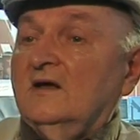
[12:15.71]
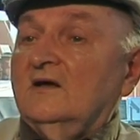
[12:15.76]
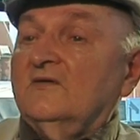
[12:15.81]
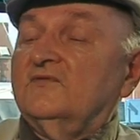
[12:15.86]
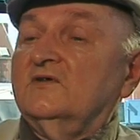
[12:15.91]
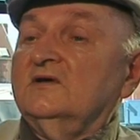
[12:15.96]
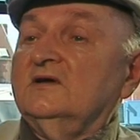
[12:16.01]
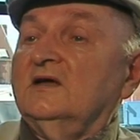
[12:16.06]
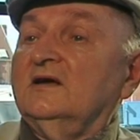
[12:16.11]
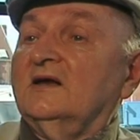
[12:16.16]

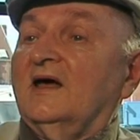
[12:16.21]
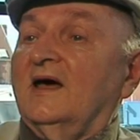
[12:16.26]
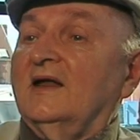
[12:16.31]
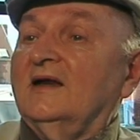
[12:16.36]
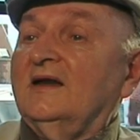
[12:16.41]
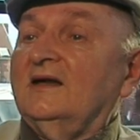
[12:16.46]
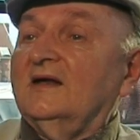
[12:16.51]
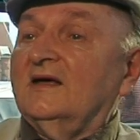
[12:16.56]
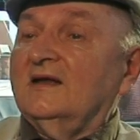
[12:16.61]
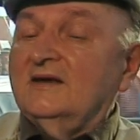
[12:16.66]
Von den
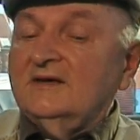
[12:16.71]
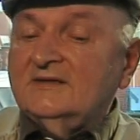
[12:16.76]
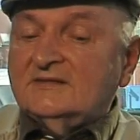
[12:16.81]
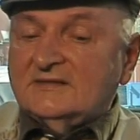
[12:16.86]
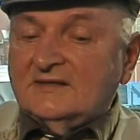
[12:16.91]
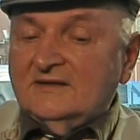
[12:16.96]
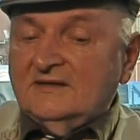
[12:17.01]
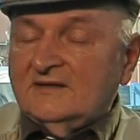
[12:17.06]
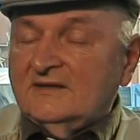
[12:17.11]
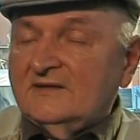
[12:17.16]
anderen
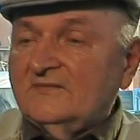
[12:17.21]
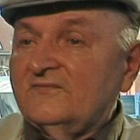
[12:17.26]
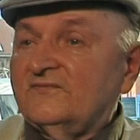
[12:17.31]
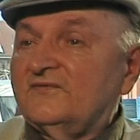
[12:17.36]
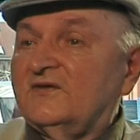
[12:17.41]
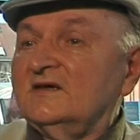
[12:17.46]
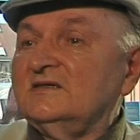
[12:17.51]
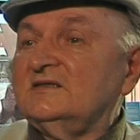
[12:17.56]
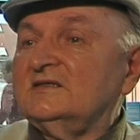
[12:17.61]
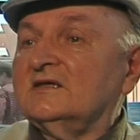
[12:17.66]
sind
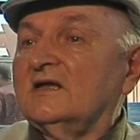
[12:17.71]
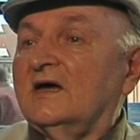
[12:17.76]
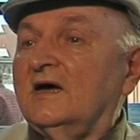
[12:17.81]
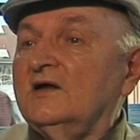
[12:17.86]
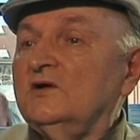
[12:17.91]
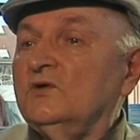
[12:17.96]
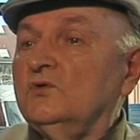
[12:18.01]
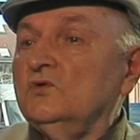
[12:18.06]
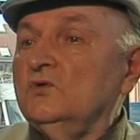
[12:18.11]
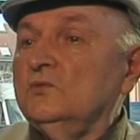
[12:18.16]
fast
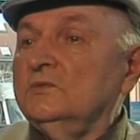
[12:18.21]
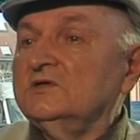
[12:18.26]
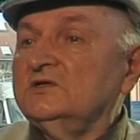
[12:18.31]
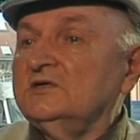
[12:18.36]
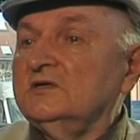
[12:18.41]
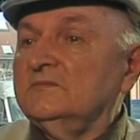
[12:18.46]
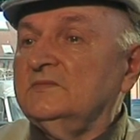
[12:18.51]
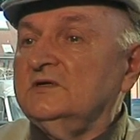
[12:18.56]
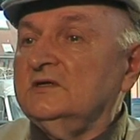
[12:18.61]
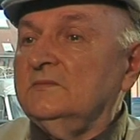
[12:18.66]
keine übrig
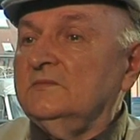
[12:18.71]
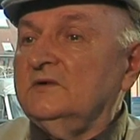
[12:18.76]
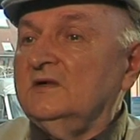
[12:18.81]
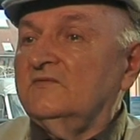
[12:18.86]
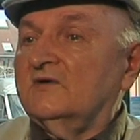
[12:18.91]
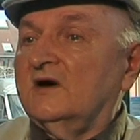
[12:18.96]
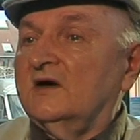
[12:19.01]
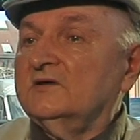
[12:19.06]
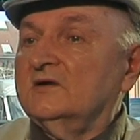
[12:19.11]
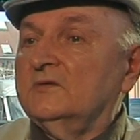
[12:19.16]
geblieben.
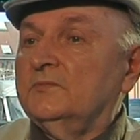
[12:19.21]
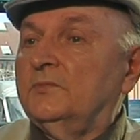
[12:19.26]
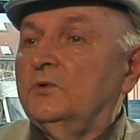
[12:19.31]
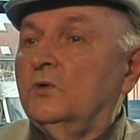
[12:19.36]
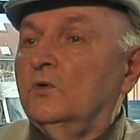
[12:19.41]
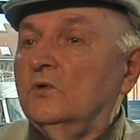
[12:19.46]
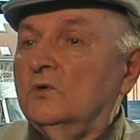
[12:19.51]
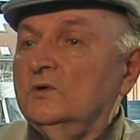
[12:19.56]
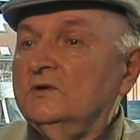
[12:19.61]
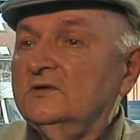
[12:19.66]
Die waren in
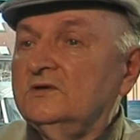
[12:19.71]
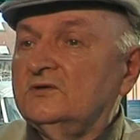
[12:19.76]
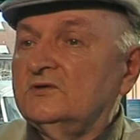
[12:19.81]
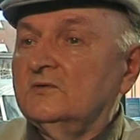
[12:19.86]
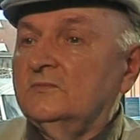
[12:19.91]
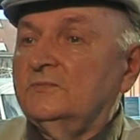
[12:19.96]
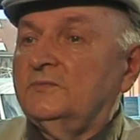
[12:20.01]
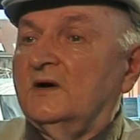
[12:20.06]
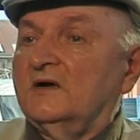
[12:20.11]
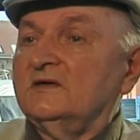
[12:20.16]
Polen
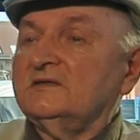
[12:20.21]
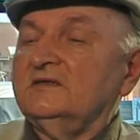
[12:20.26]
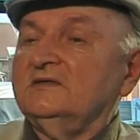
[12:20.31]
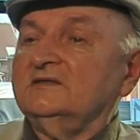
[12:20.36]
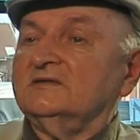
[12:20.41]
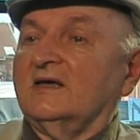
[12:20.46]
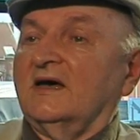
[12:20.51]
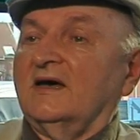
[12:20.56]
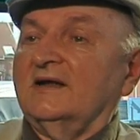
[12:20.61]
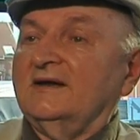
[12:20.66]
zum
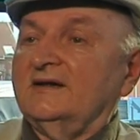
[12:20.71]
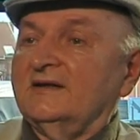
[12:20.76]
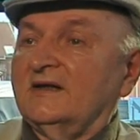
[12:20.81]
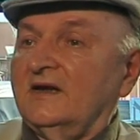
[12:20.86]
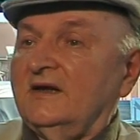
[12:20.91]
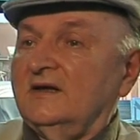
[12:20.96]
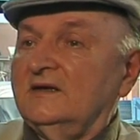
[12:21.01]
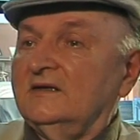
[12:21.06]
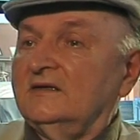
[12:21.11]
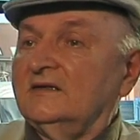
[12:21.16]

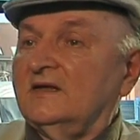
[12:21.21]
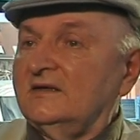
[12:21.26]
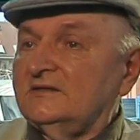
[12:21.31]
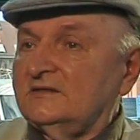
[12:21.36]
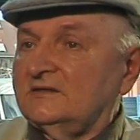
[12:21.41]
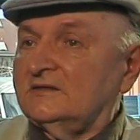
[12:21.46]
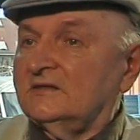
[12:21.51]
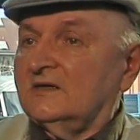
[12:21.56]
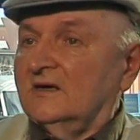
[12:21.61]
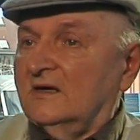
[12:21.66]

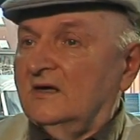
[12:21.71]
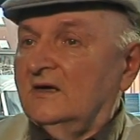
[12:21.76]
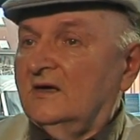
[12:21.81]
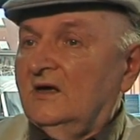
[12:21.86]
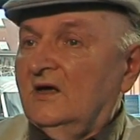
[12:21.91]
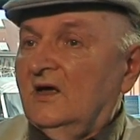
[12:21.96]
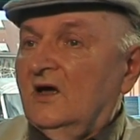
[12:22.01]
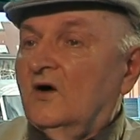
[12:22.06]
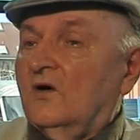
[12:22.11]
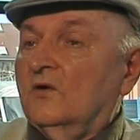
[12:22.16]
Partisaneneinsatz, ja,
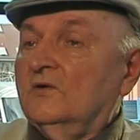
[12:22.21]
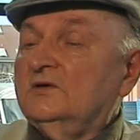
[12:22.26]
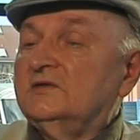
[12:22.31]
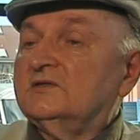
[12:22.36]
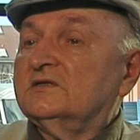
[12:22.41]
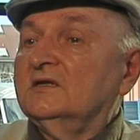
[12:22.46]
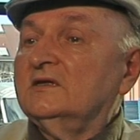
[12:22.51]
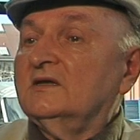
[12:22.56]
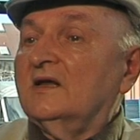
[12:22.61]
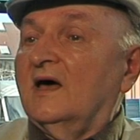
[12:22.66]
und
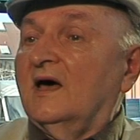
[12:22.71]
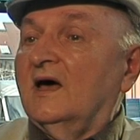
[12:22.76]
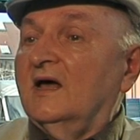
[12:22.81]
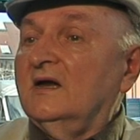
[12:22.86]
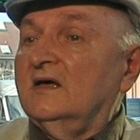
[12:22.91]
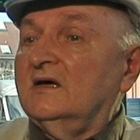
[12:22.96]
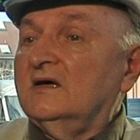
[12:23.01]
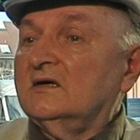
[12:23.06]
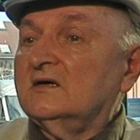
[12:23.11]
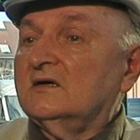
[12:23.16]
sind
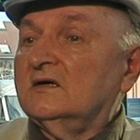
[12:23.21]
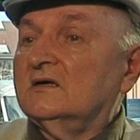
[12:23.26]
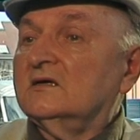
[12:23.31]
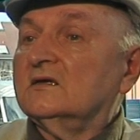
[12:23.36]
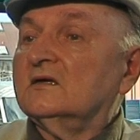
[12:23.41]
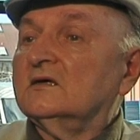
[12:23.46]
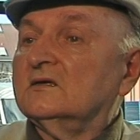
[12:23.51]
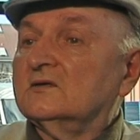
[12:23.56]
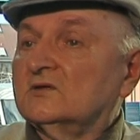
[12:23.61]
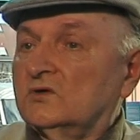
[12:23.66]
alle
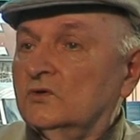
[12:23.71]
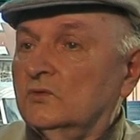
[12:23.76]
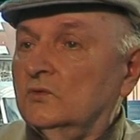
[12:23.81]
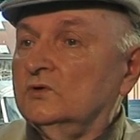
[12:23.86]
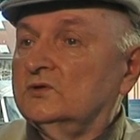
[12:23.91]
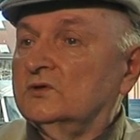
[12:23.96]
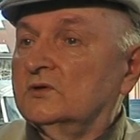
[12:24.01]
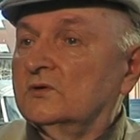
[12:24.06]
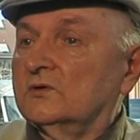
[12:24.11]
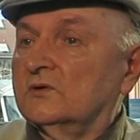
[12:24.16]

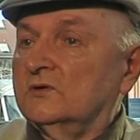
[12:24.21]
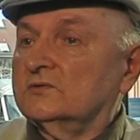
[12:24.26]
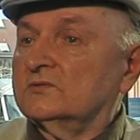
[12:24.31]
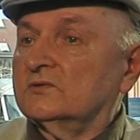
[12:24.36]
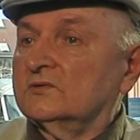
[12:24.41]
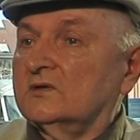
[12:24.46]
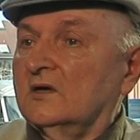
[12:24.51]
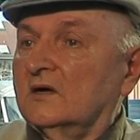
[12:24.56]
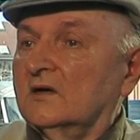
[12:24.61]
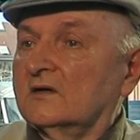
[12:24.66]
tot
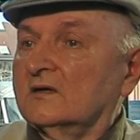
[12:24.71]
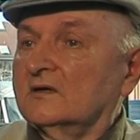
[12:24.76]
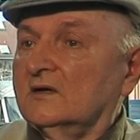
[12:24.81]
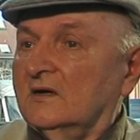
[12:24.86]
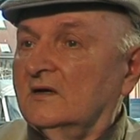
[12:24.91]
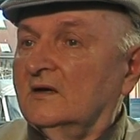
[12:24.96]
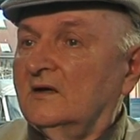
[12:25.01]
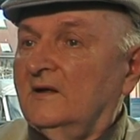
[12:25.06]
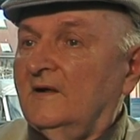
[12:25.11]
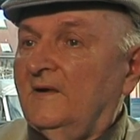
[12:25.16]
heutzutage,
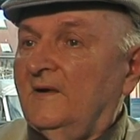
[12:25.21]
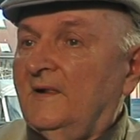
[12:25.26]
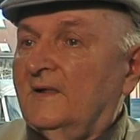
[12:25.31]
ja.